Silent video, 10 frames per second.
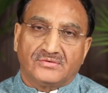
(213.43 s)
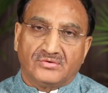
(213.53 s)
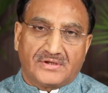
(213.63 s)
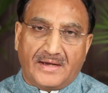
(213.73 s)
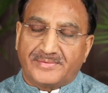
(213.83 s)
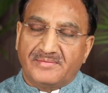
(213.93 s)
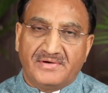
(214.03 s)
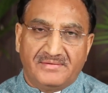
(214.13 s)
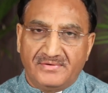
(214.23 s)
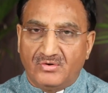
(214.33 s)
क्योंकि आपके
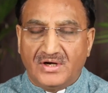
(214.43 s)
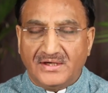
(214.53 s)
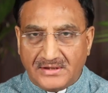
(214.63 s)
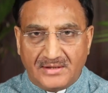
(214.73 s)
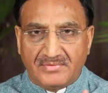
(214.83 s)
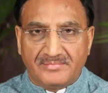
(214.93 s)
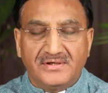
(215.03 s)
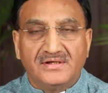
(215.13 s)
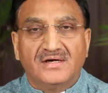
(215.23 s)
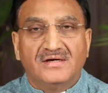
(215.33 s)
मन में होगा कि हम
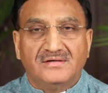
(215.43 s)
अभी